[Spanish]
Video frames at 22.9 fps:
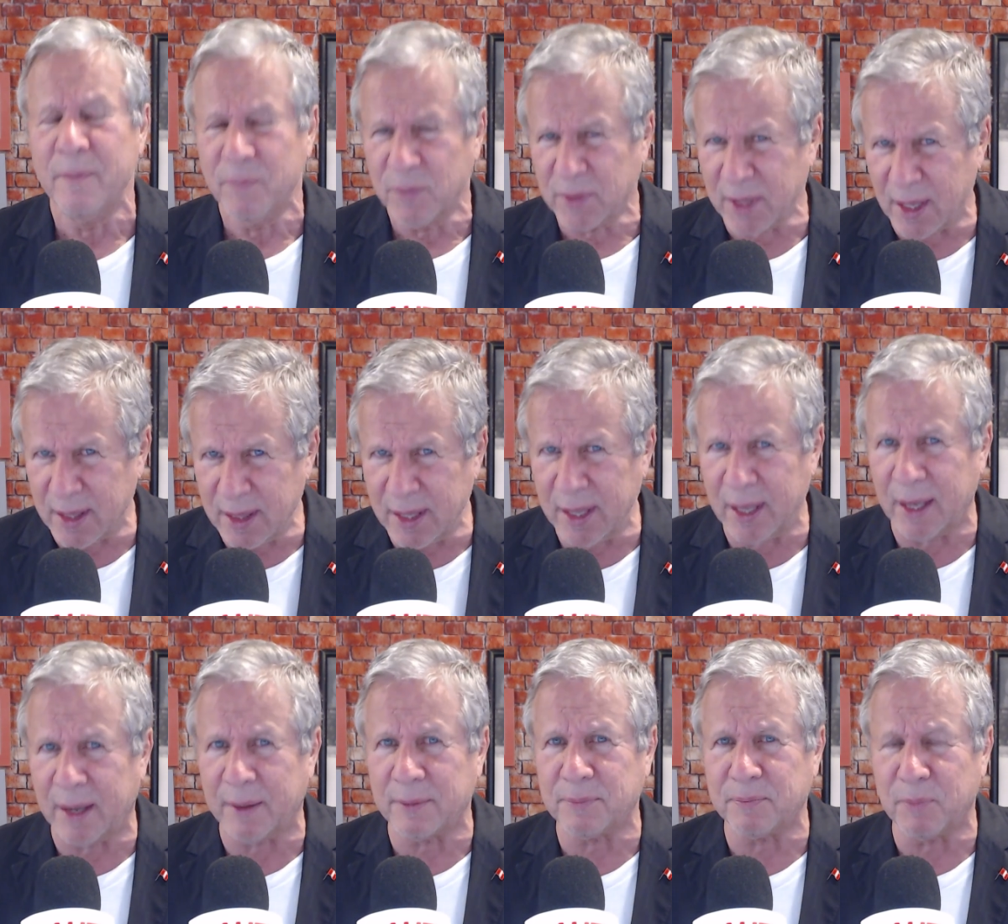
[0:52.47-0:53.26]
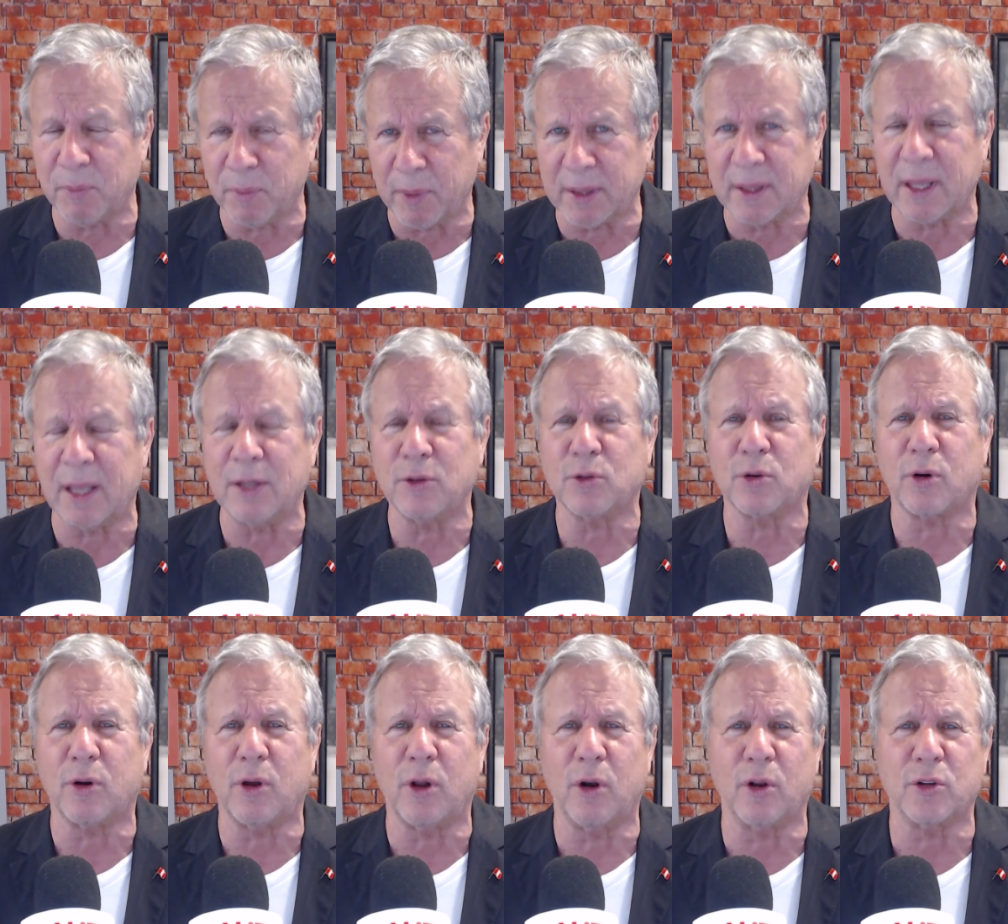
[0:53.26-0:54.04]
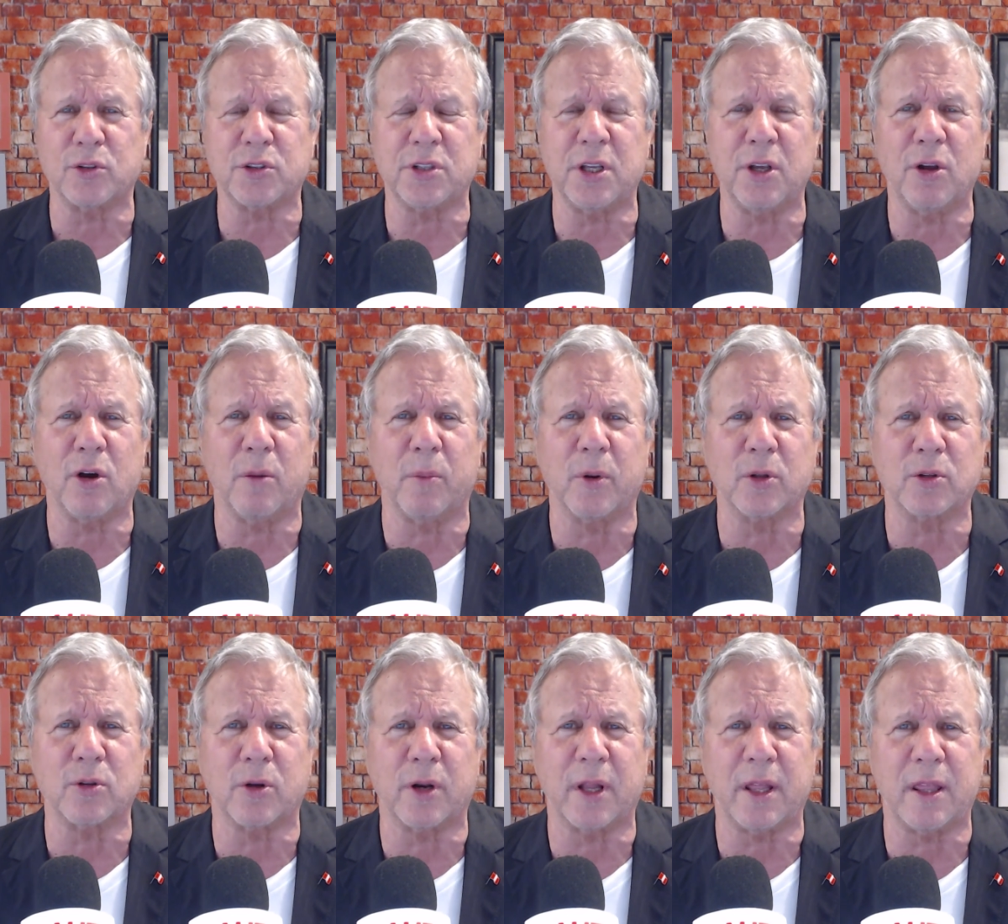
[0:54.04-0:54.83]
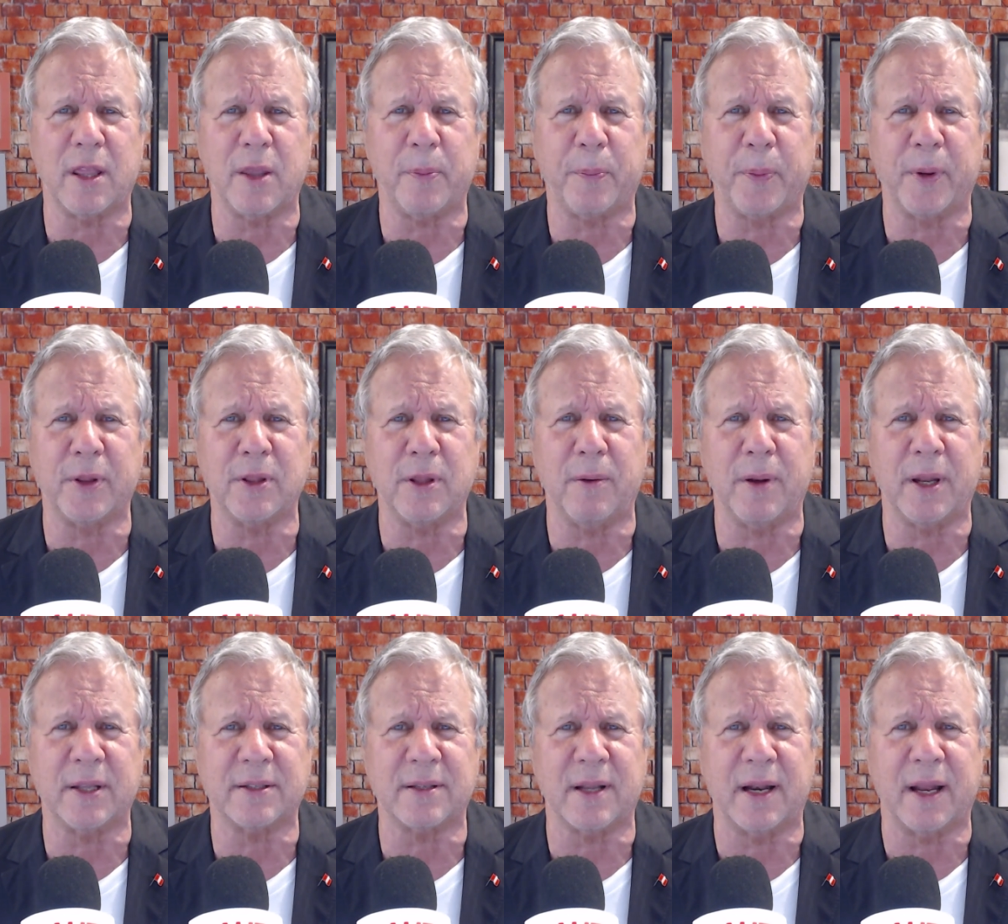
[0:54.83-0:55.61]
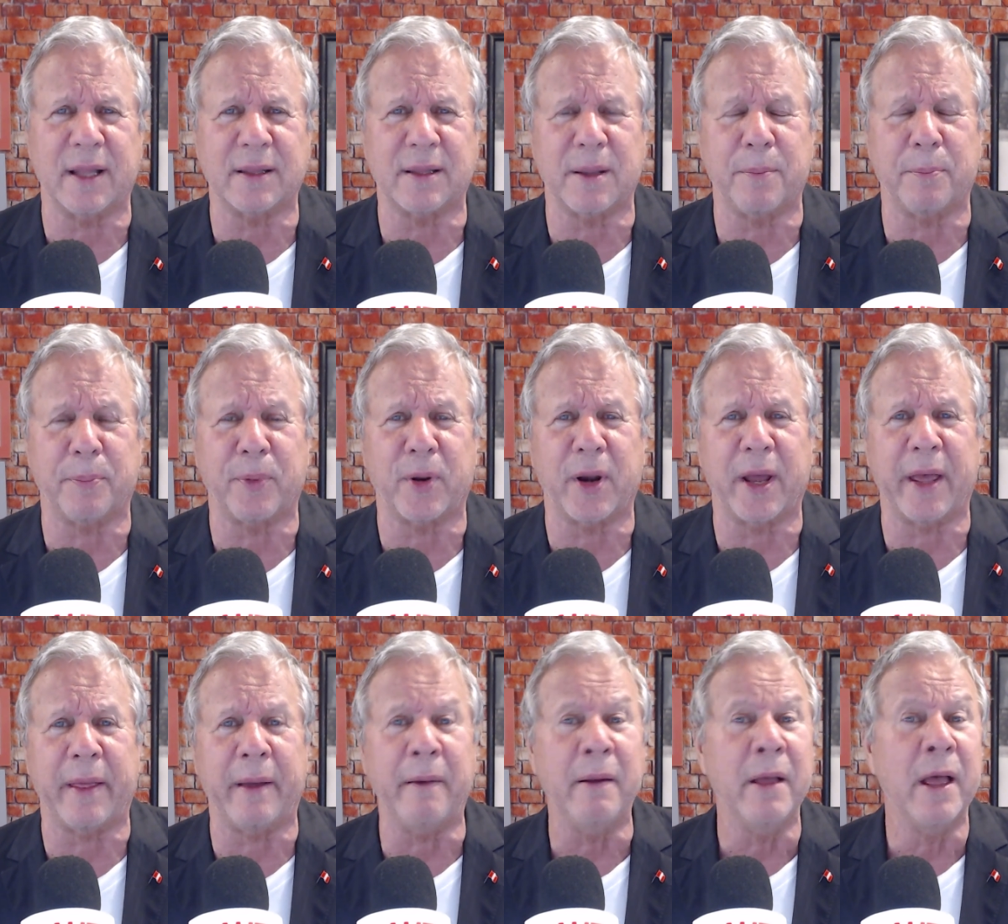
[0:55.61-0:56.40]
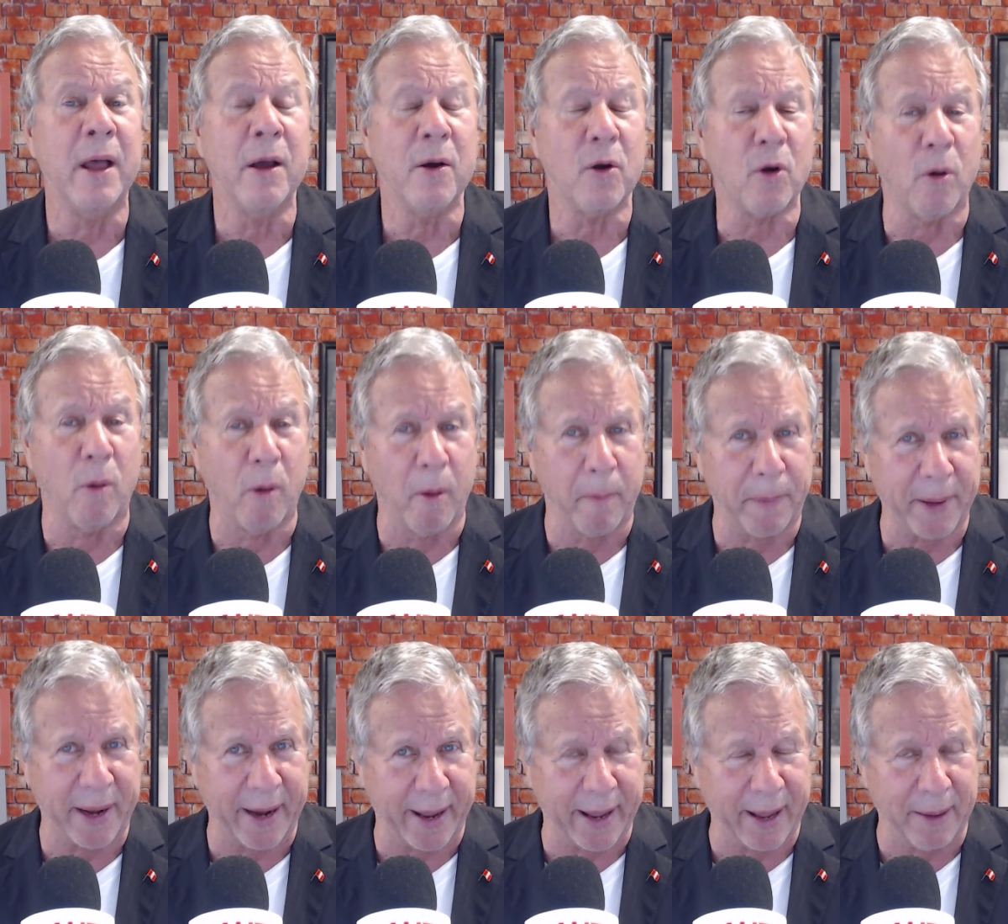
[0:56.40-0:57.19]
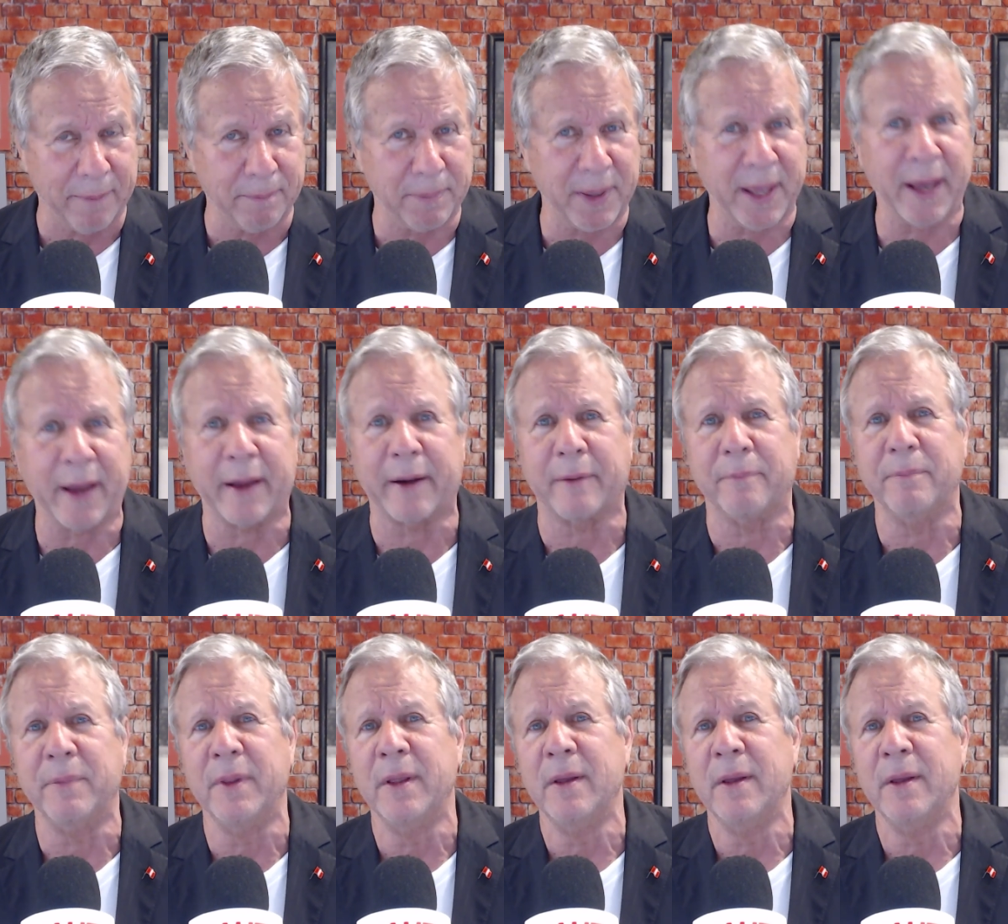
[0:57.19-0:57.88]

Tenían dentro de los cinco motores disponibles en la temporada como para cambiar.